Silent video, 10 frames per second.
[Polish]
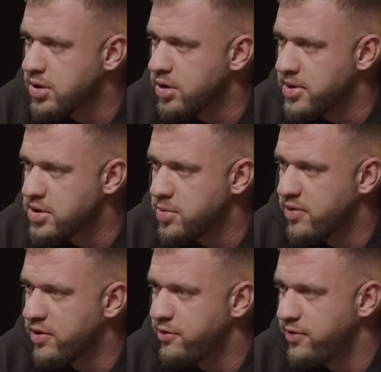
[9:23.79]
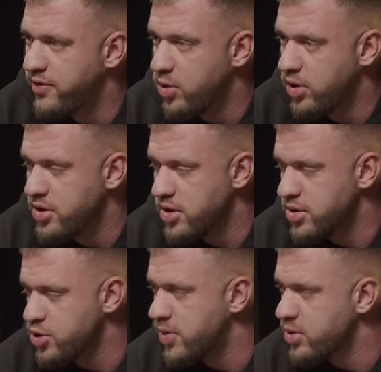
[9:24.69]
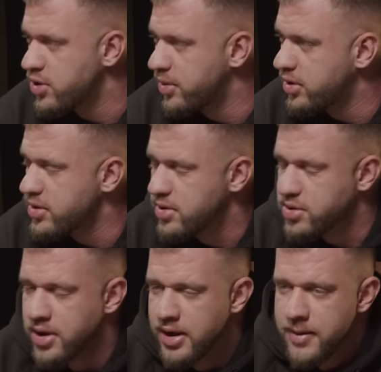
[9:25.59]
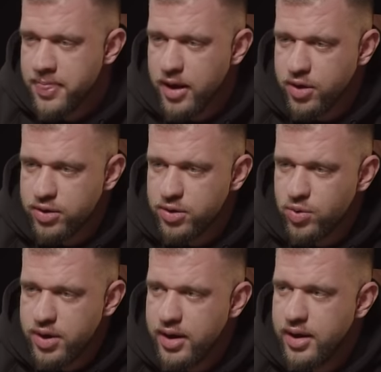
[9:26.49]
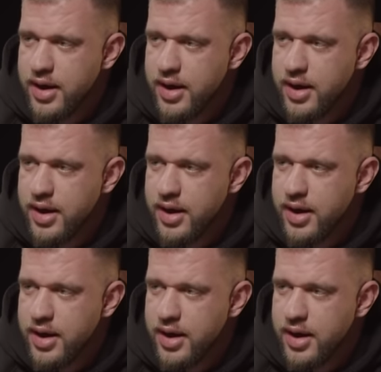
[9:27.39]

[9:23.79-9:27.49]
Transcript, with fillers: Natomiast jeśli mowa o Philu Hicie, jeżeli już poruszyłem, to od razu też e, kontynuuję.